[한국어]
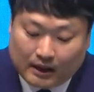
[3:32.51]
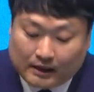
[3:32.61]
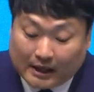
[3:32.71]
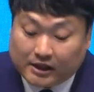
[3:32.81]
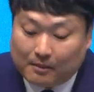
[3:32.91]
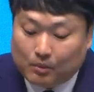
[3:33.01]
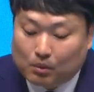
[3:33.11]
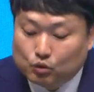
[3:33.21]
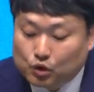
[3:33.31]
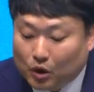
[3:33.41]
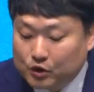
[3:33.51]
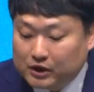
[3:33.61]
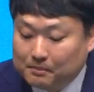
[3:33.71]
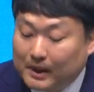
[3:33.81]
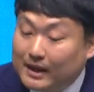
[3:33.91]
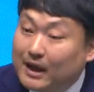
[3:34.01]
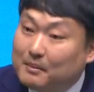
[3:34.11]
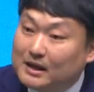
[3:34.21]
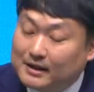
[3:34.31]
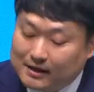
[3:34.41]
다시 한번 무서운 심판의
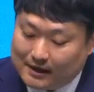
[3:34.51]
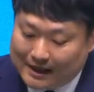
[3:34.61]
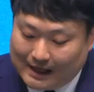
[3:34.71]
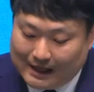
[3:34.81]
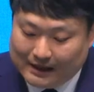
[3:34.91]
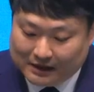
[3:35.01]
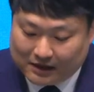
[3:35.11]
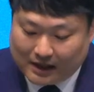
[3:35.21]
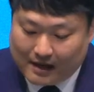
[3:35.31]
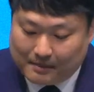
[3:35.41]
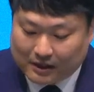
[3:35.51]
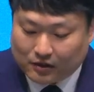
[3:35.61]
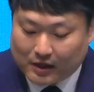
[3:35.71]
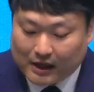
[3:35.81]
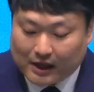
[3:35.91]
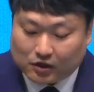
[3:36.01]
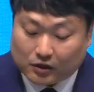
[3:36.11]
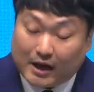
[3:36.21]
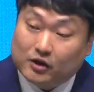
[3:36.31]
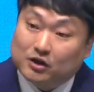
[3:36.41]
메시지가 이스라엘 백성에게
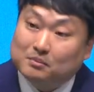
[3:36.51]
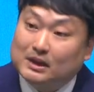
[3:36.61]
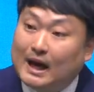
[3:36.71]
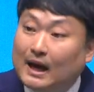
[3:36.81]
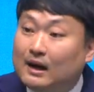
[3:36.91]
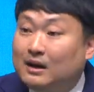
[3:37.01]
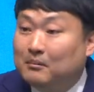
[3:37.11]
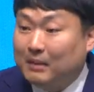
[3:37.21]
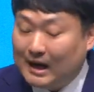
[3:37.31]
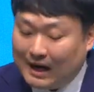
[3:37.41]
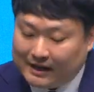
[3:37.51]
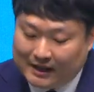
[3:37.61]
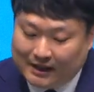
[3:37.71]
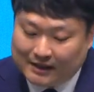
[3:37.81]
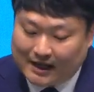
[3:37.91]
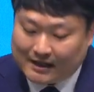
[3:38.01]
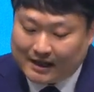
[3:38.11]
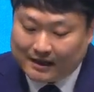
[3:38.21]
전하여집니다. 말라기 4장